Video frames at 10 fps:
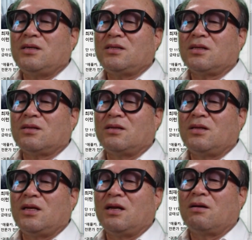
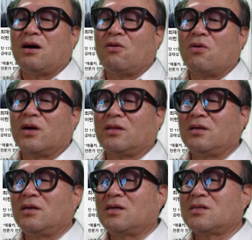있었던 일과
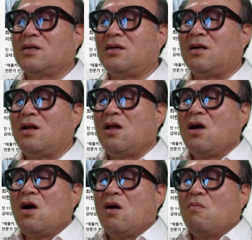오갔던 것을
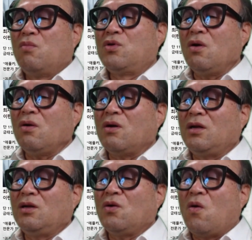
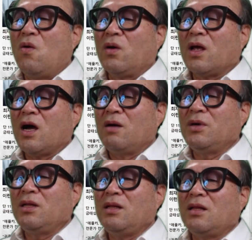무조건
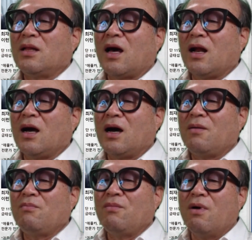공개하면 나라가
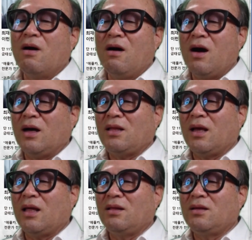뭐가
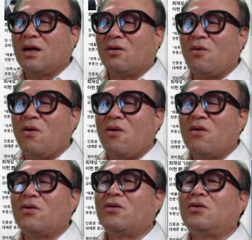되겠느냐고
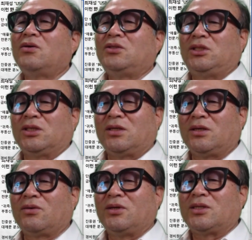
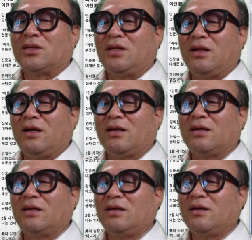짓거리고 있었네
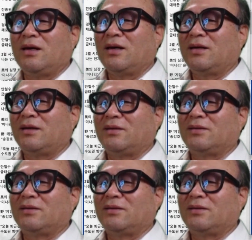이게. 에이.